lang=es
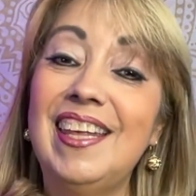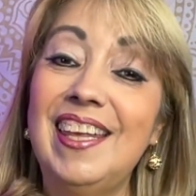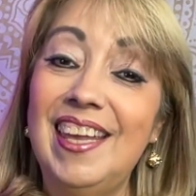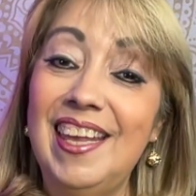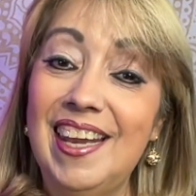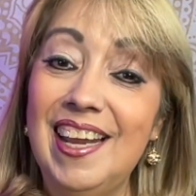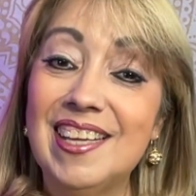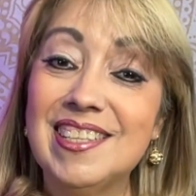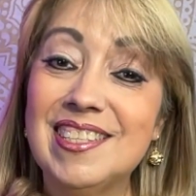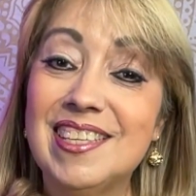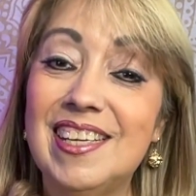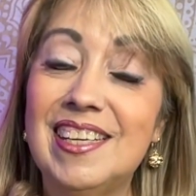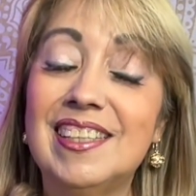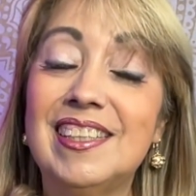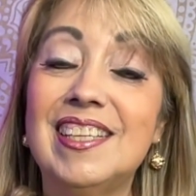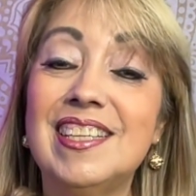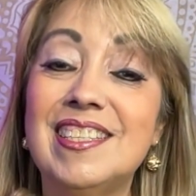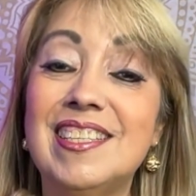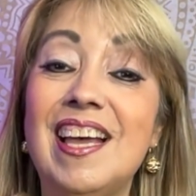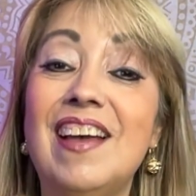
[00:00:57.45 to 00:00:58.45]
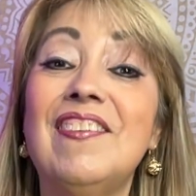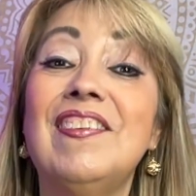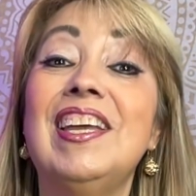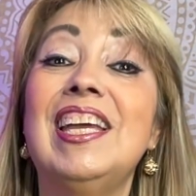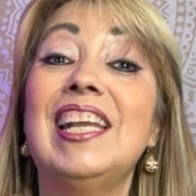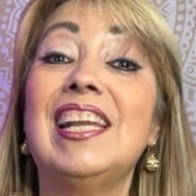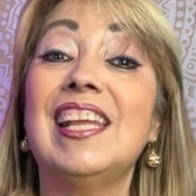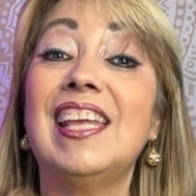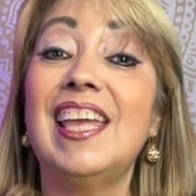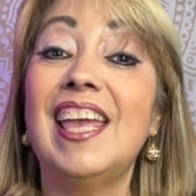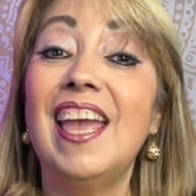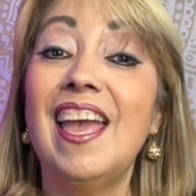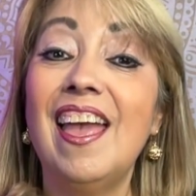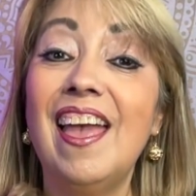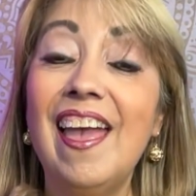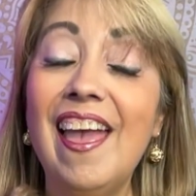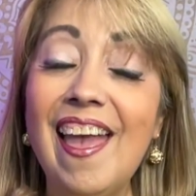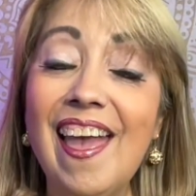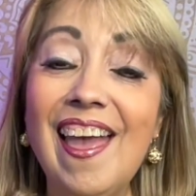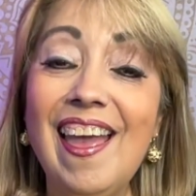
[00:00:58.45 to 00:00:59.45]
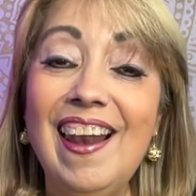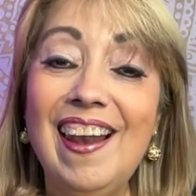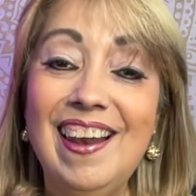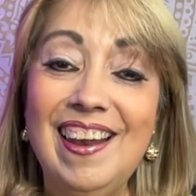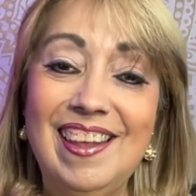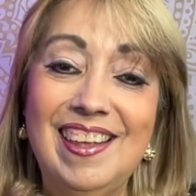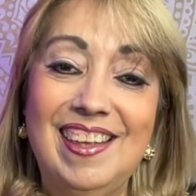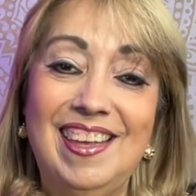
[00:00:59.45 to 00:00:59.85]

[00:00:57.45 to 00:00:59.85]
quiere hacerte saber que él